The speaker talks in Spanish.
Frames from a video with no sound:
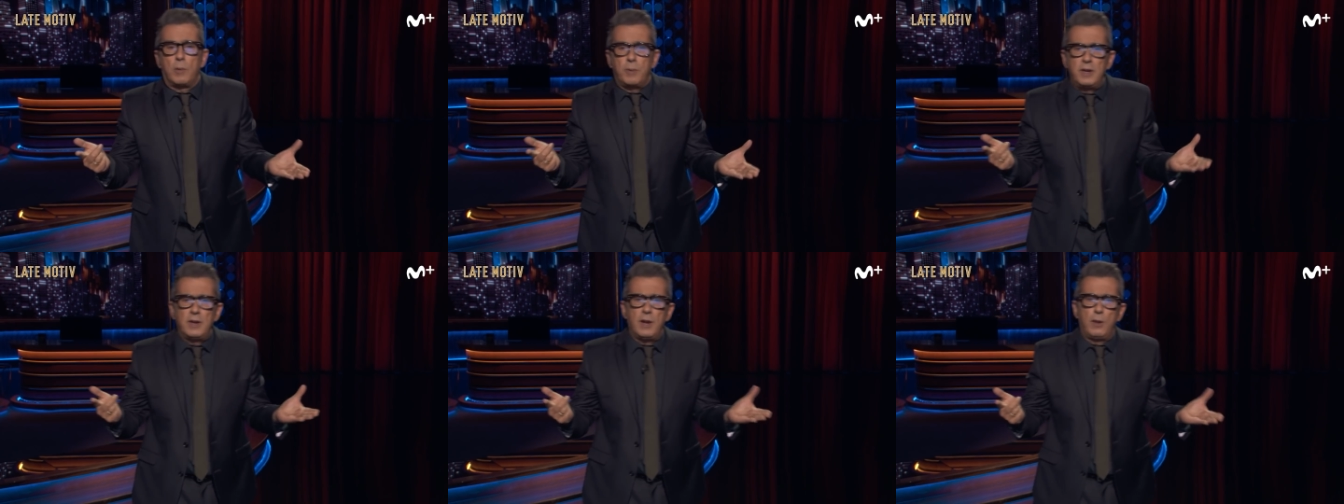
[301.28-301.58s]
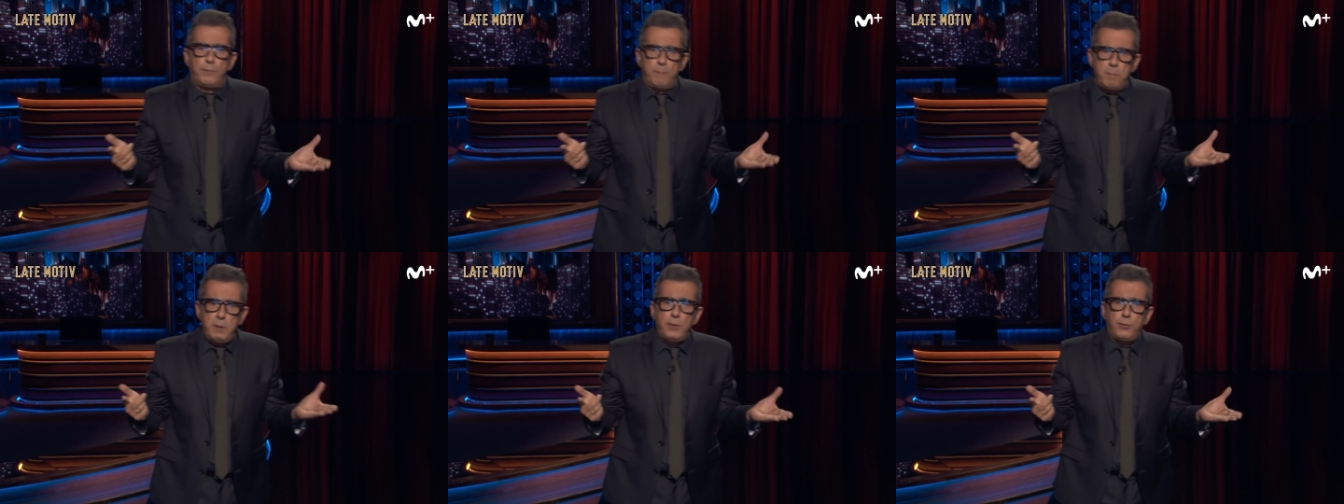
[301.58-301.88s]
abrir
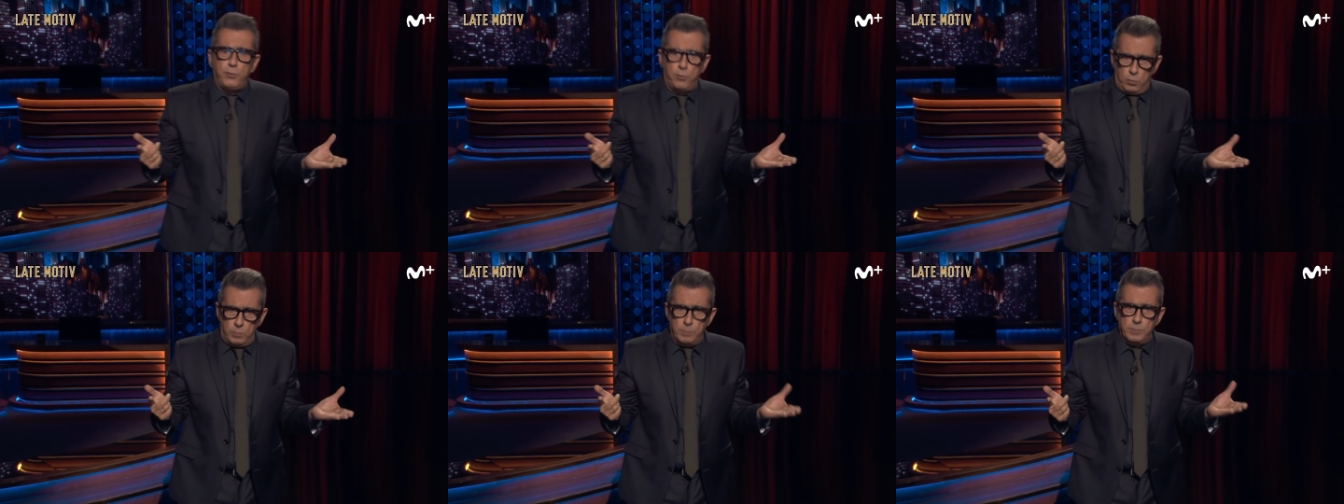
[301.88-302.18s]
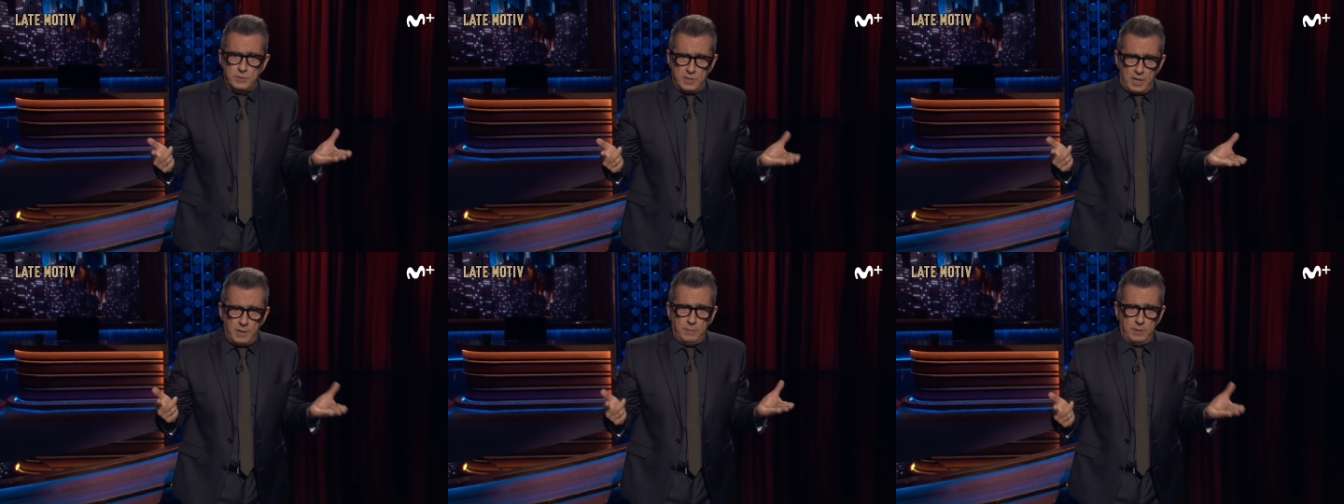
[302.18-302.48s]
el Bizum,
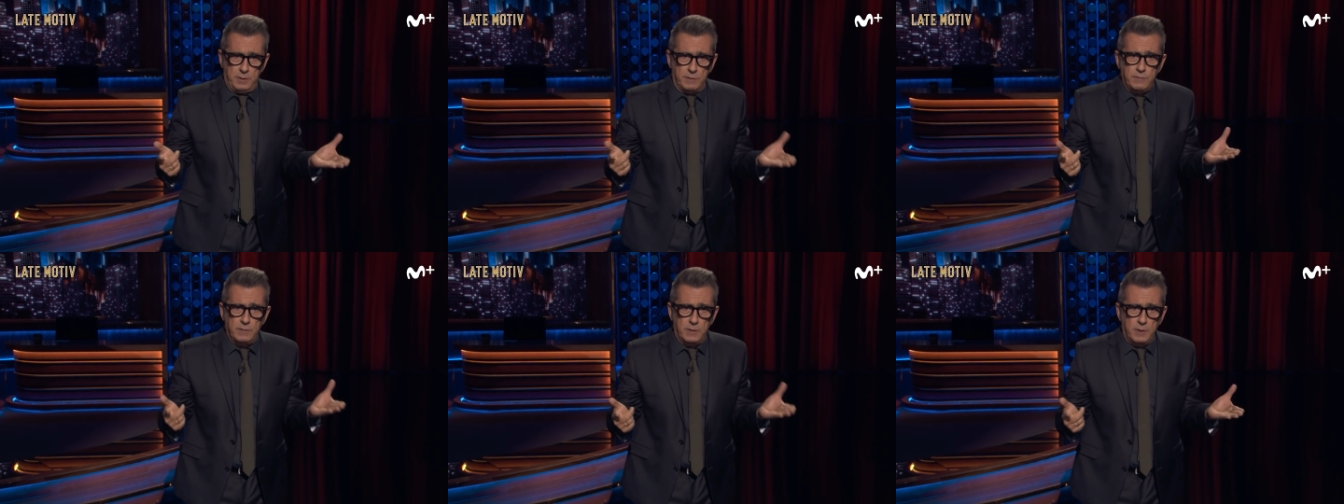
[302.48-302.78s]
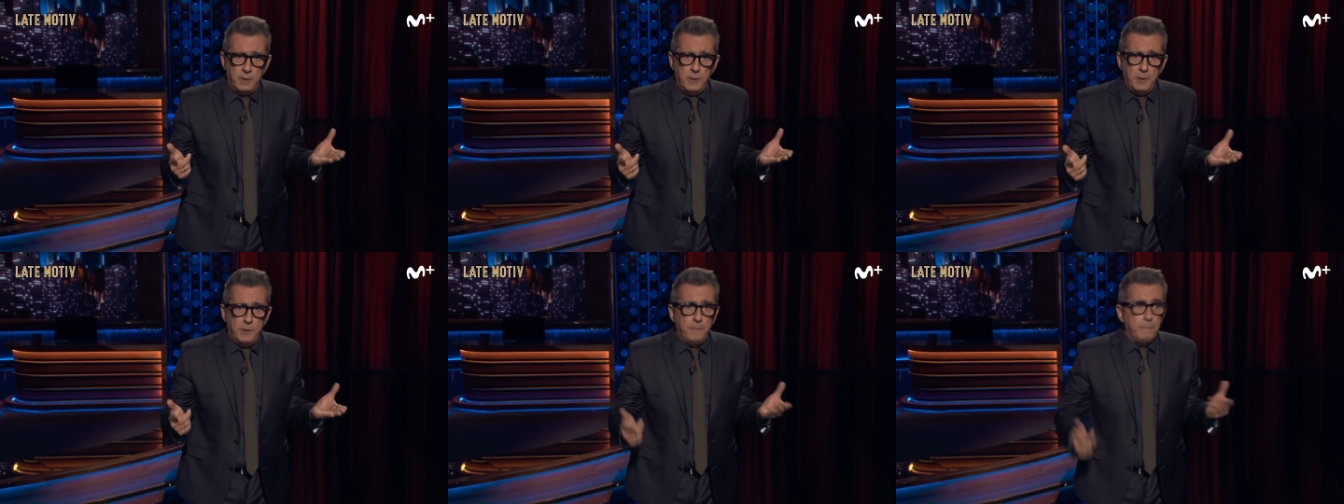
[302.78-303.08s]
¿sabes?
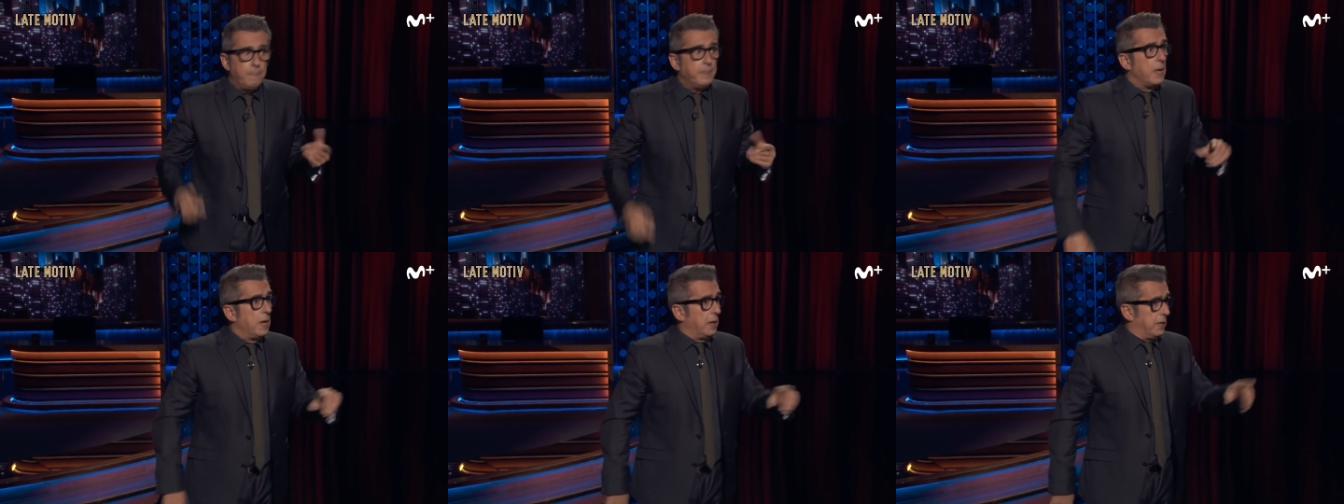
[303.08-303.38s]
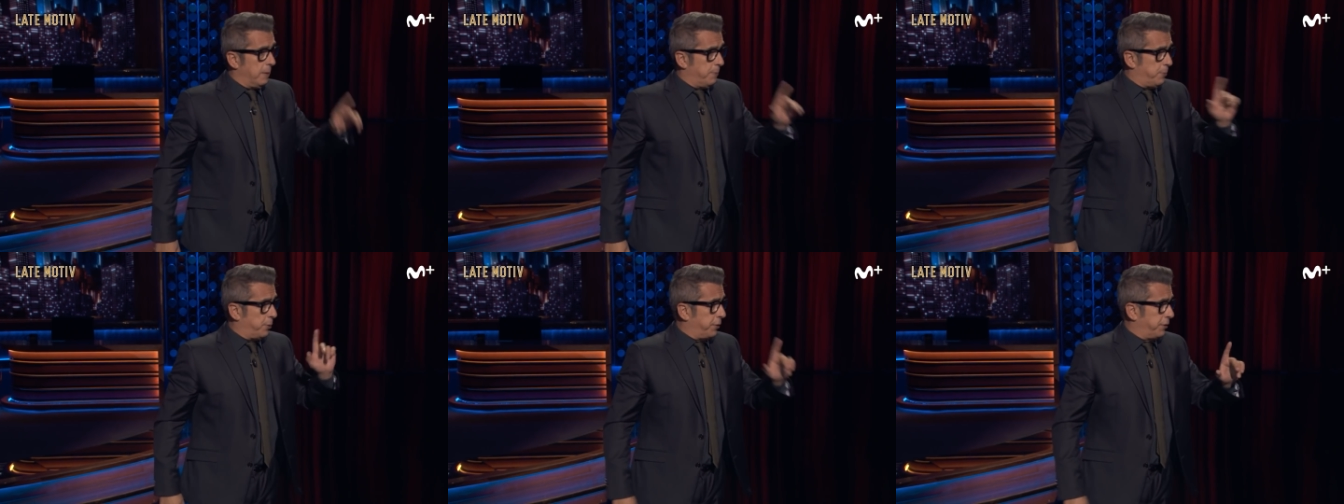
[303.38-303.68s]

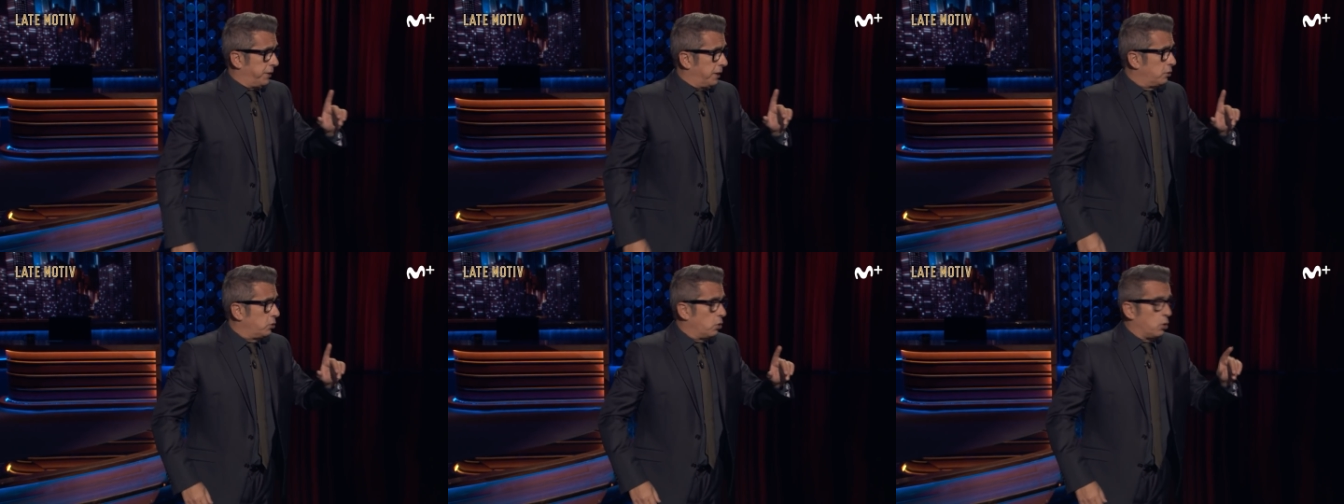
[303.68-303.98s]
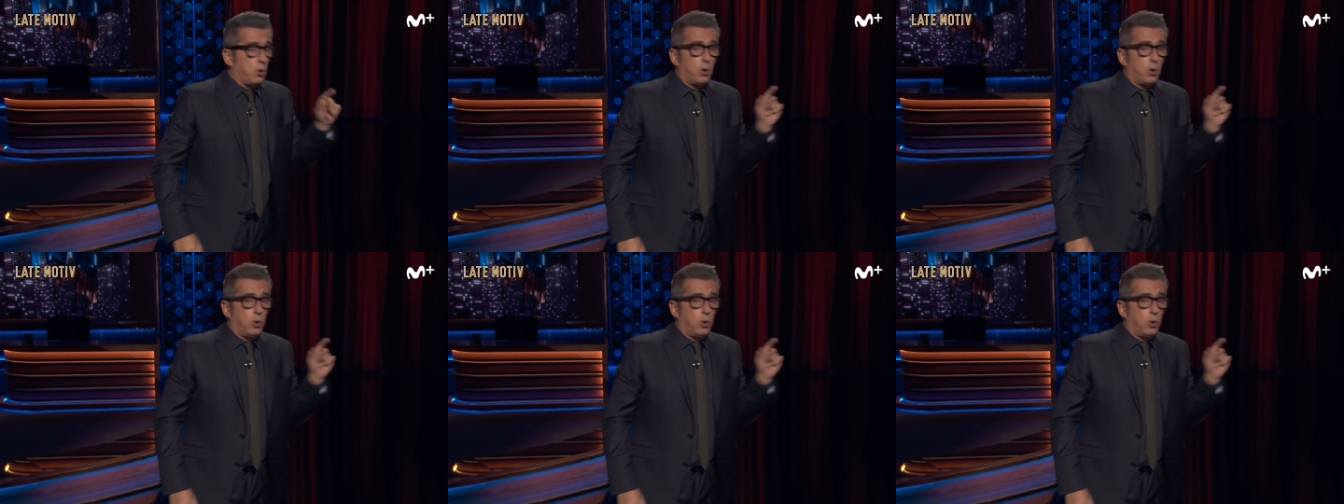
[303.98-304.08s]
Que por cierto,